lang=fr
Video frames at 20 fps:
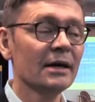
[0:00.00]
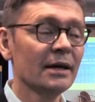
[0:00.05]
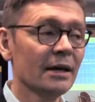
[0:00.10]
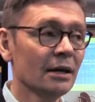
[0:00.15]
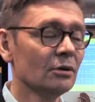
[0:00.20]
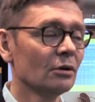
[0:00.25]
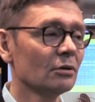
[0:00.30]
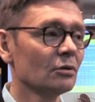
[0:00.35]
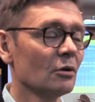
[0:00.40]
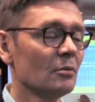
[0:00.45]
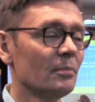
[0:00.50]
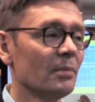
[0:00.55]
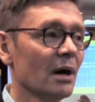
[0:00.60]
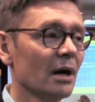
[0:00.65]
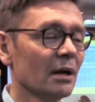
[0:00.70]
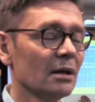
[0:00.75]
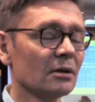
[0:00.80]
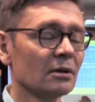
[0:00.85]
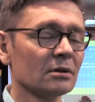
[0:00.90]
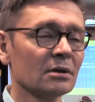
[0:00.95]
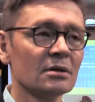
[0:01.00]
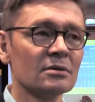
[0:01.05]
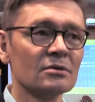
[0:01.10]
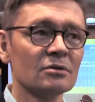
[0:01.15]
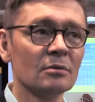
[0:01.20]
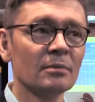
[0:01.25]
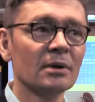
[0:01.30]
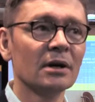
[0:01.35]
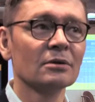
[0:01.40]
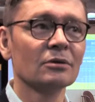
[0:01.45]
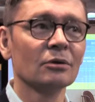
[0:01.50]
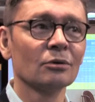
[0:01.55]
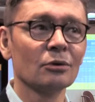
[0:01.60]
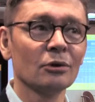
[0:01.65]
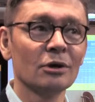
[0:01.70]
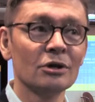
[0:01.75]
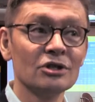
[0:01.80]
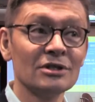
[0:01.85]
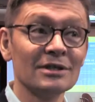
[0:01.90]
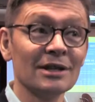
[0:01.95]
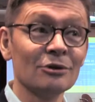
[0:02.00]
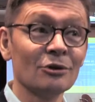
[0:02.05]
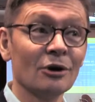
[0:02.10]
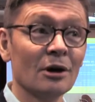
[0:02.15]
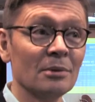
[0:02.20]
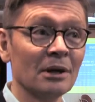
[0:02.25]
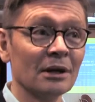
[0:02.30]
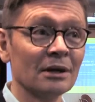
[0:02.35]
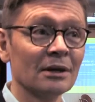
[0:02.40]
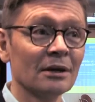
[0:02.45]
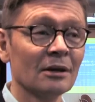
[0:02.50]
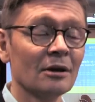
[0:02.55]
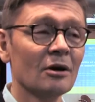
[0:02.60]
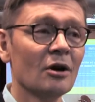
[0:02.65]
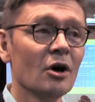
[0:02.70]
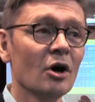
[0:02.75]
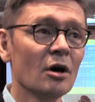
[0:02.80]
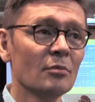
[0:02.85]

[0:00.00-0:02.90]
Et d'autre part, il est en train de se battre contre le législateur américain